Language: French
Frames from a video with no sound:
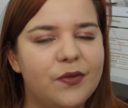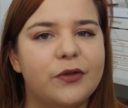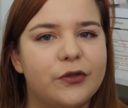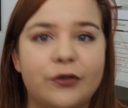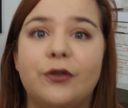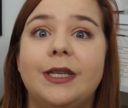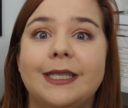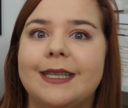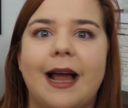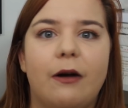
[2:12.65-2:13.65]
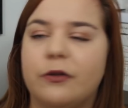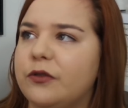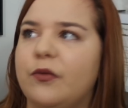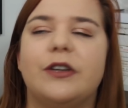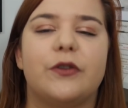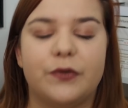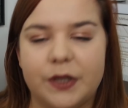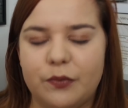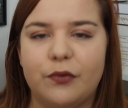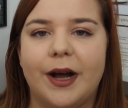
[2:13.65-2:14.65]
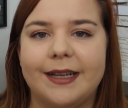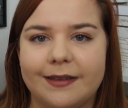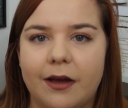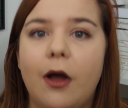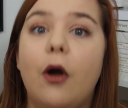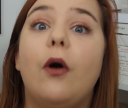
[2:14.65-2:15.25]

faut que je le lise là en ce mois de janvier pour être